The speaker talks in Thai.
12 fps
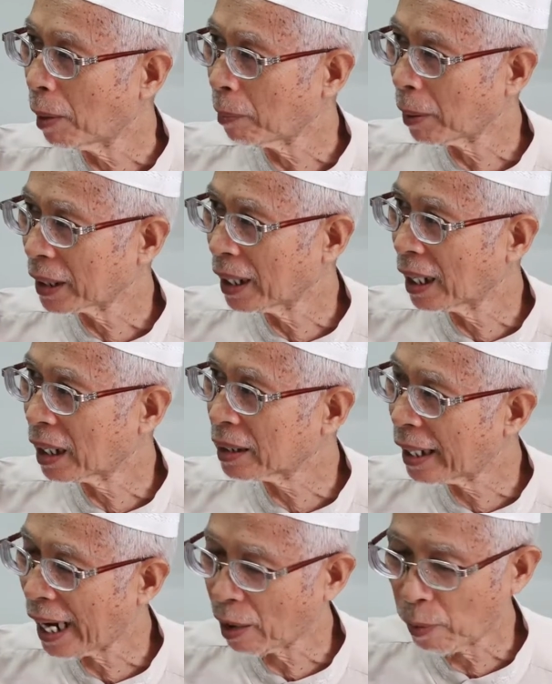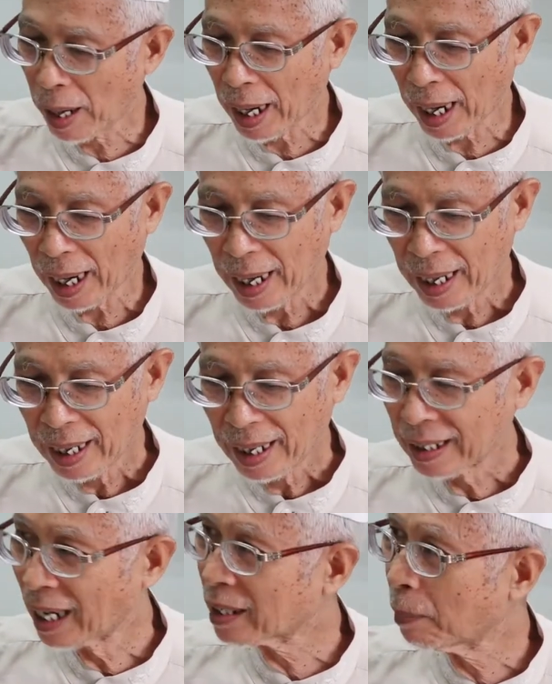มันไปเจอก็แสดงว่า
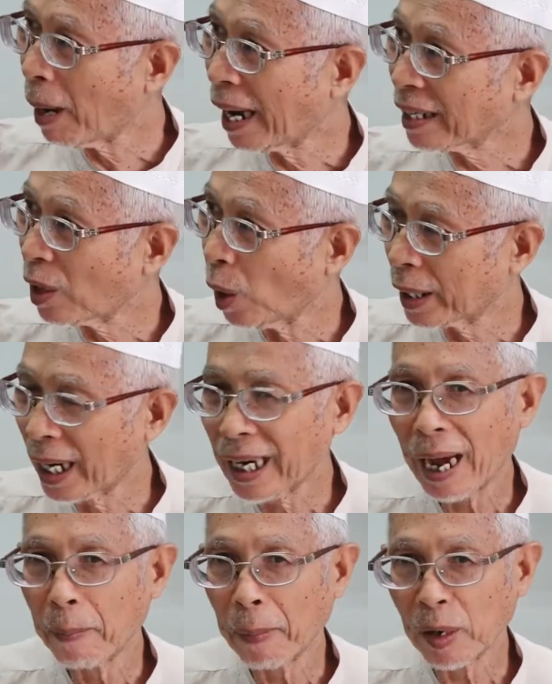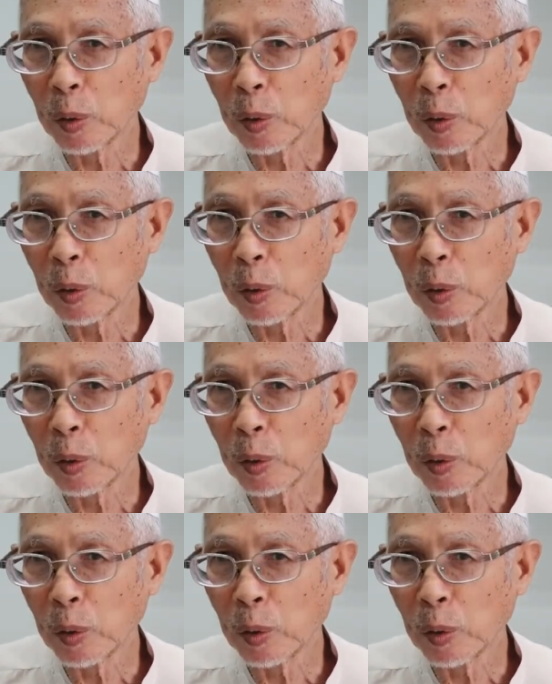ในสมัยก่อนนั้นนะมั